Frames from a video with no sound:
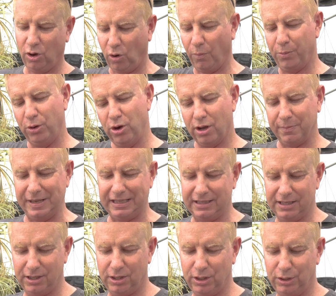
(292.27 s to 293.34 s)
On peut le remettre
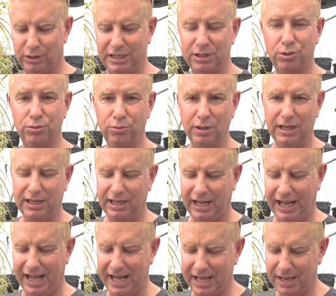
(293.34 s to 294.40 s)
dessus.
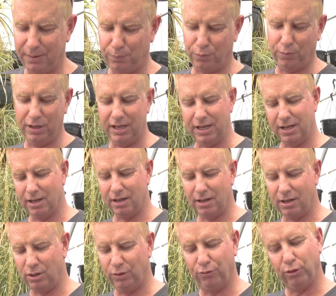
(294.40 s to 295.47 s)
Et puis,
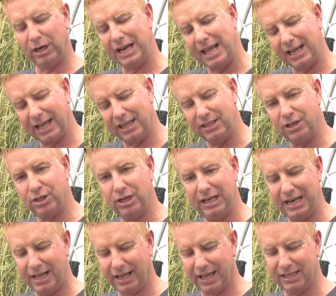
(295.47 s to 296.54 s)
une fois que la graine,
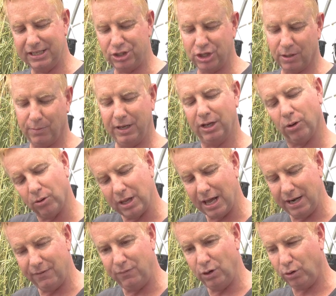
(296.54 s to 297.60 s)
la graine est germée, on
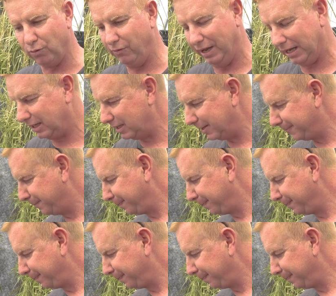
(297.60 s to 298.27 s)
enlève le couvercle.